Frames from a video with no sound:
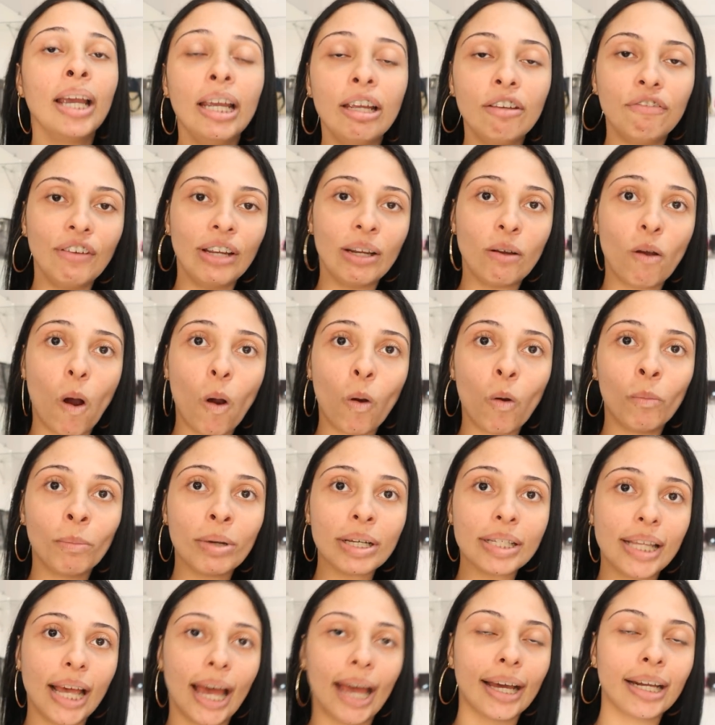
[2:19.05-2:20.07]
Enfim, com
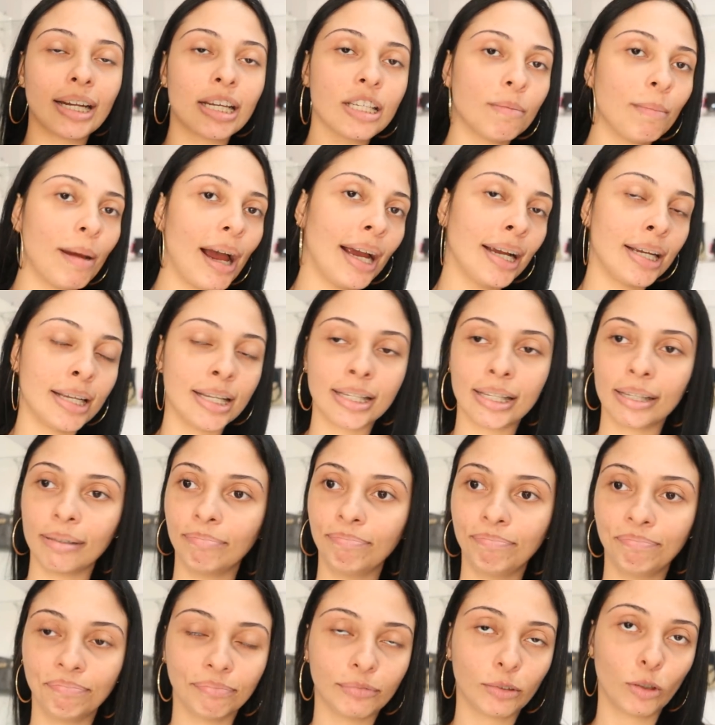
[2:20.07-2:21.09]
algumas regras, mas
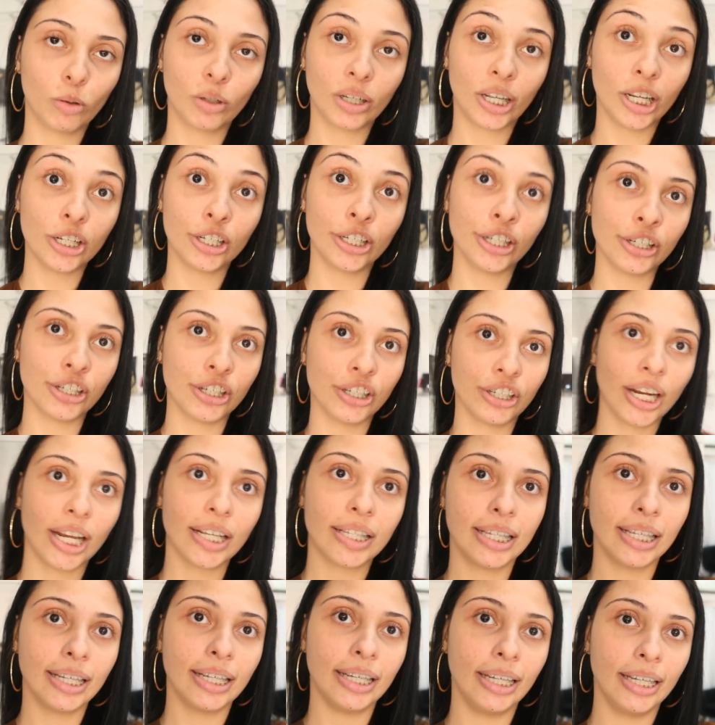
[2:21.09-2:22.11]
tudo que a gente
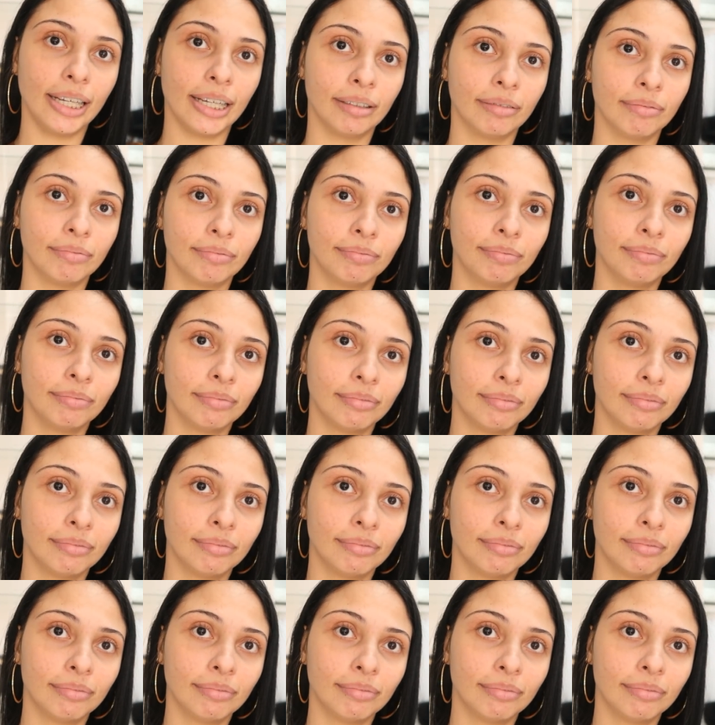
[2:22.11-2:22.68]
já seguia.